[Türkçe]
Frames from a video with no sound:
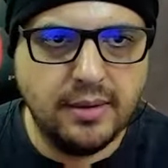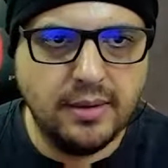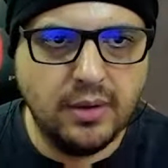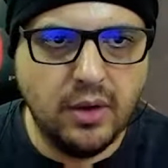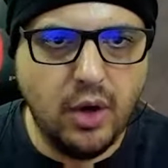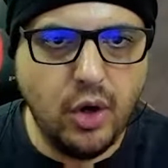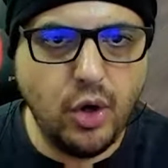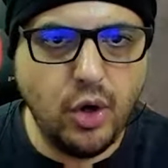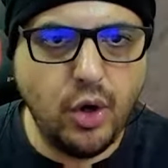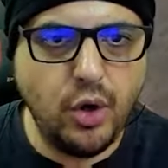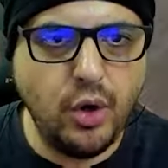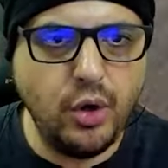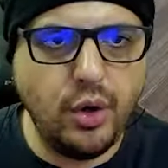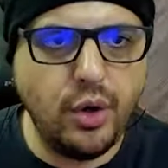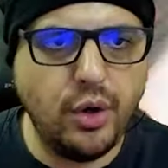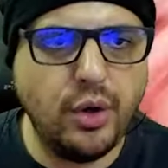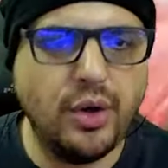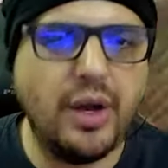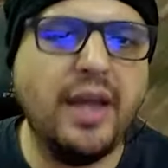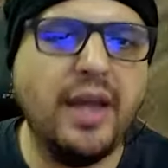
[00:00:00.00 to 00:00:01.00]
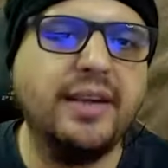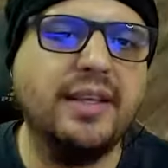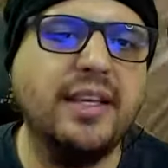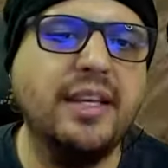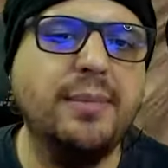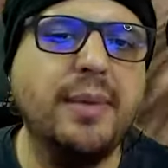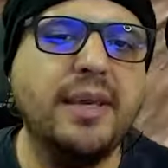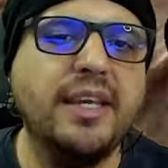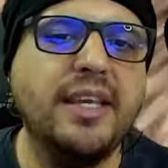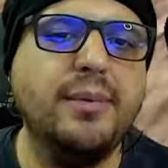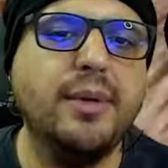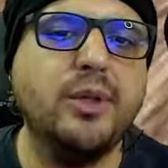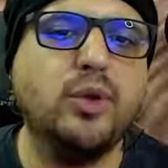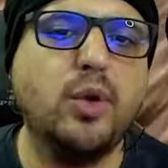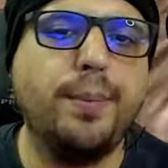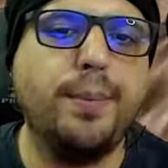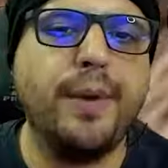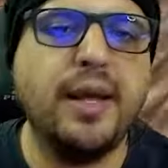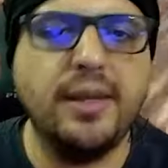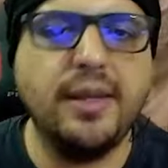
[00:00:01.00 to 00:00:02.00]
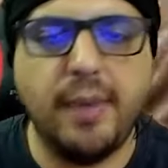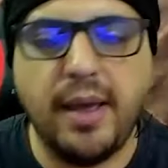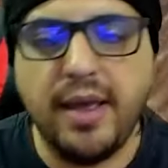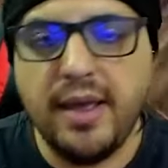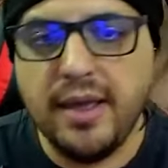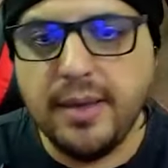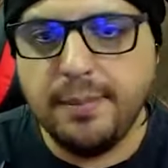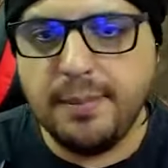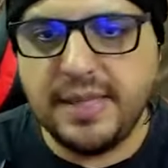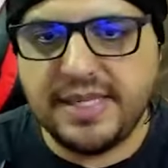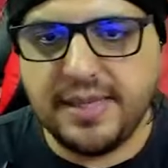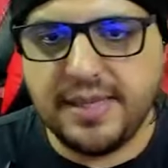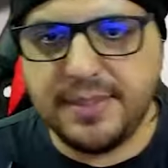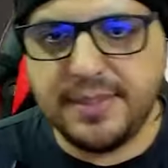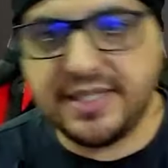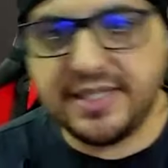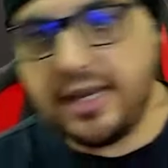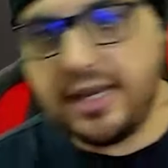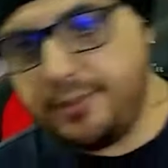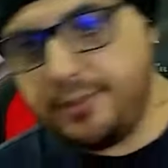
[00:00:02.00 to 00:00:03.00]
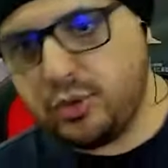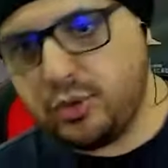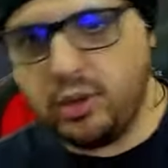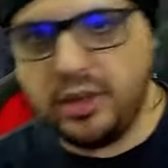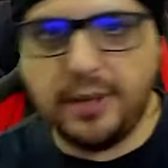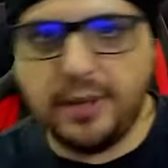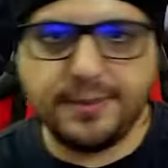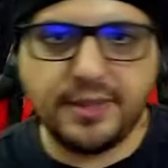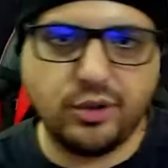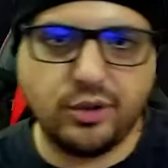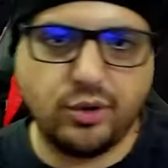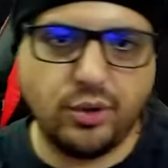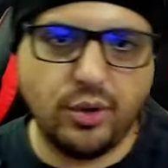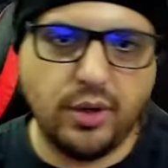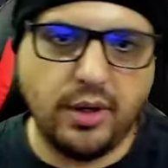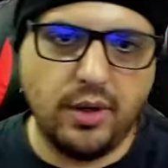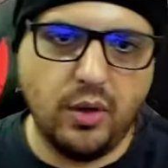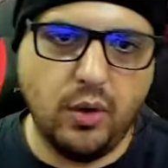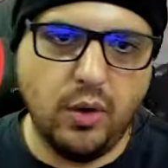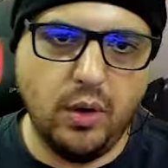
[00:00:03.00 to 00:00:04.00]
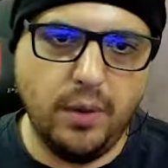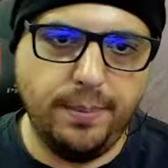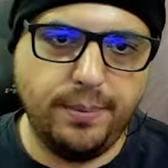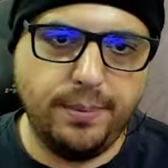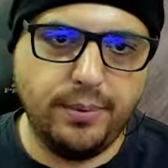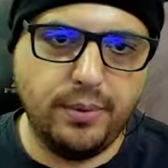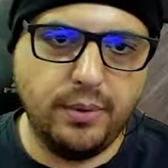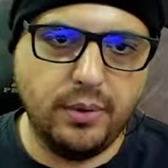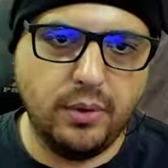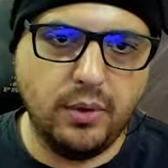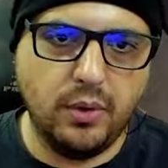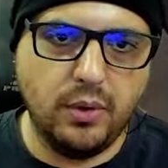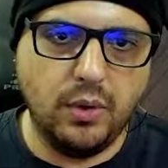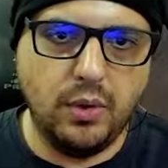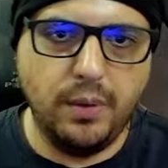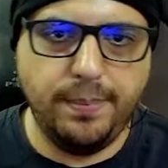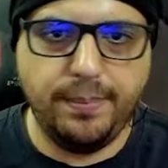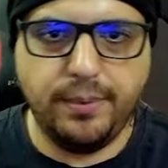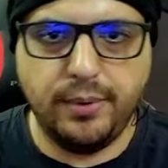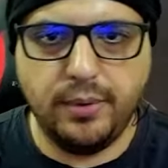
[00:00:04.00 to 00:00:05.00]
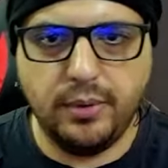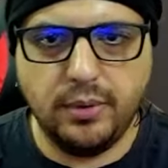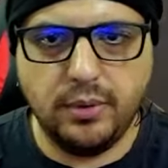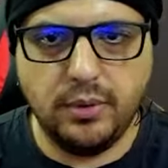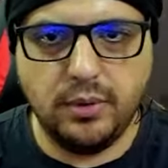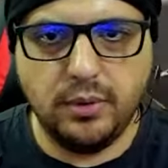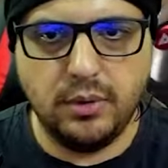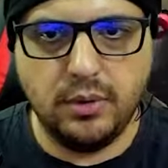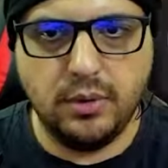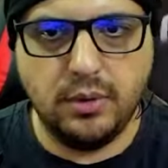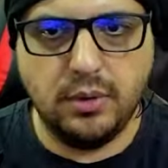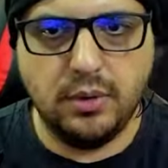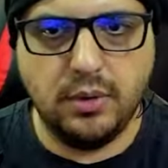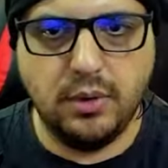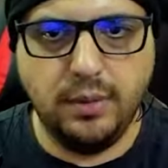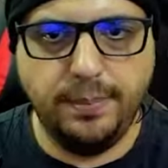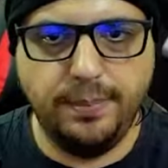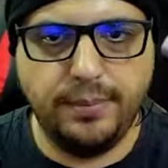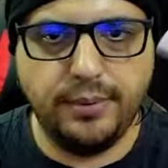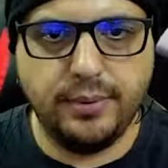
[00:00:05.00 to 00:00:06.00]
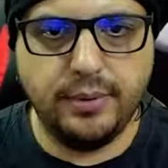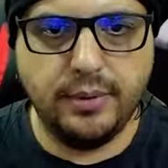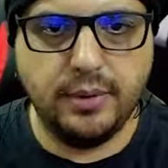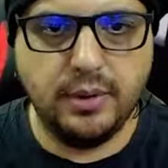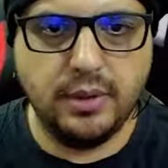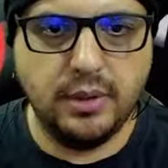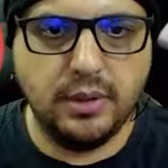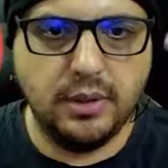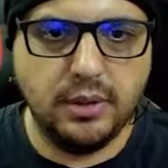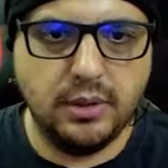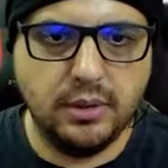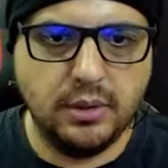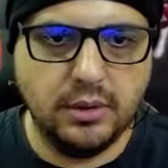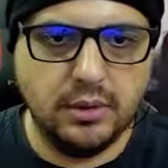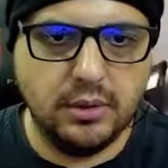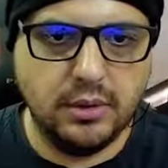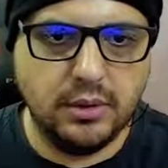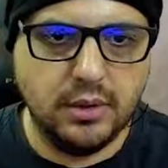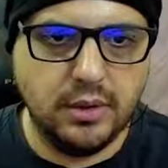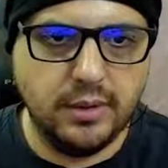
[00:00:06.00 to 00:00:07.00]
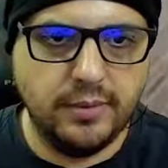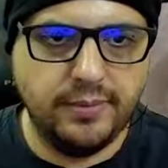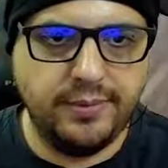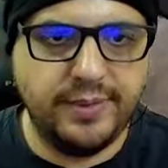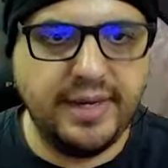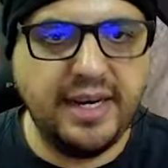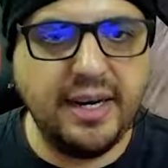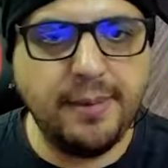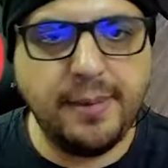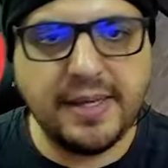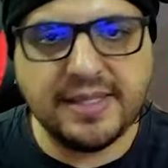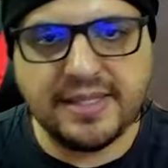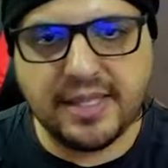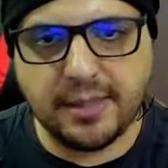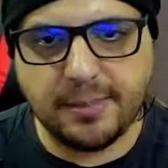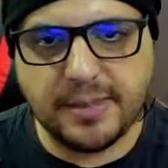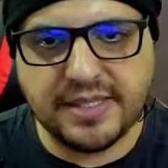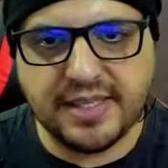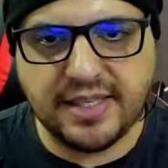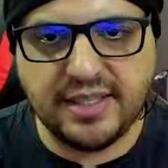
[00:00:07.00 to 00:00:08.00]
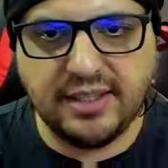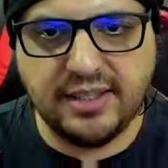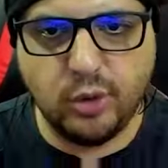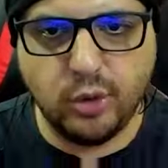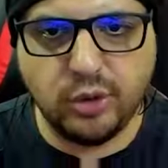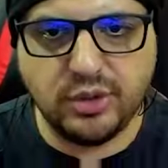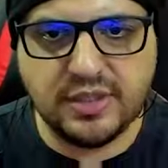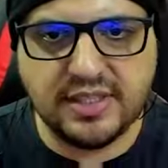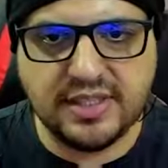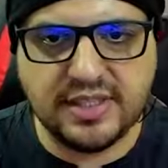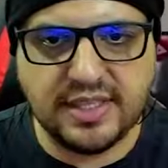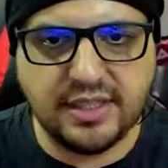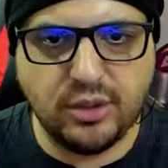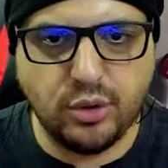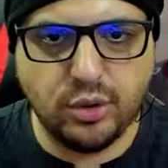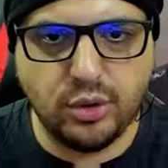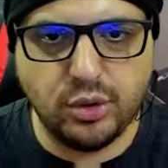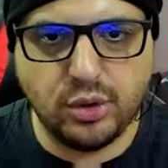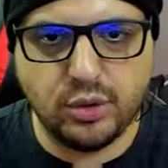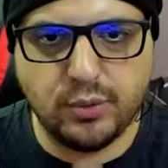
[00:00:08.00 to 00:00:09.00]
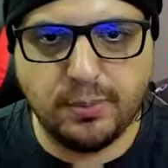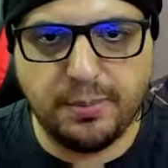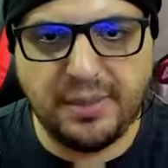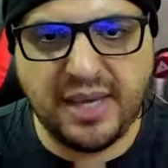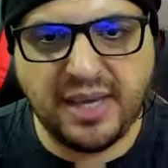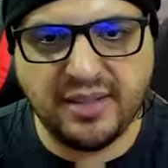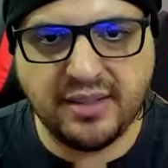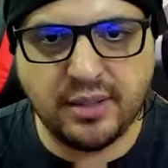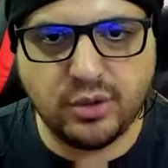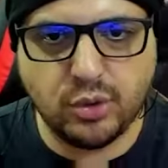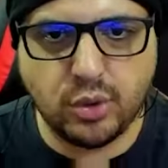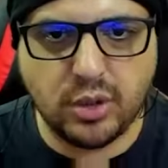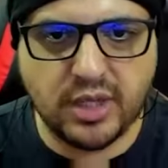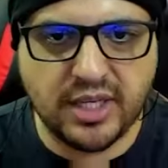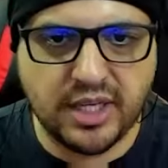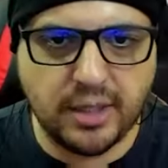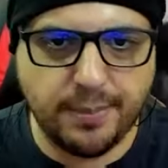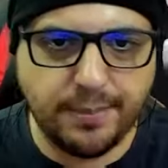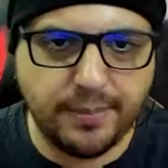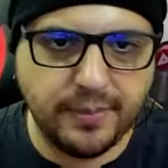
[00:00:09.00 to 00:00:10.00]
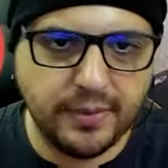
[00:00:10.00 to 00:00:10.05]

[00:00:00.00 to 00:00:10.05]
Oy oy oy. Hayır girme girme toprağa girme. Mesela biz sağ bir sol yapsak şöyle. Hop hop hop. Frene bassak mesela gidiyoruz hızla gidiyoruz. Bir anda sola kırıp.